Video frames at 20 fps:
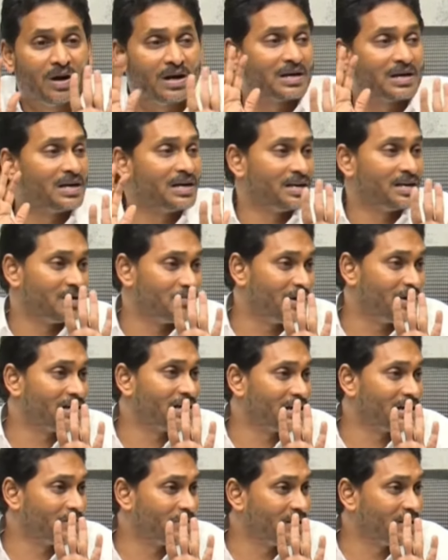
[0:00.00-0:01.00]
మాట్లాడిన
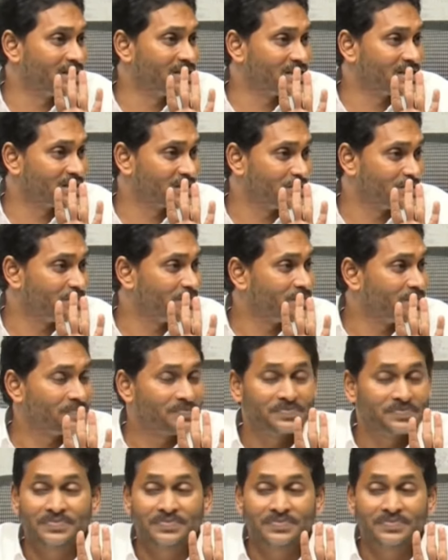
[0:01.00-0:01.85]
మాటలే ప్లే చేస్తుంది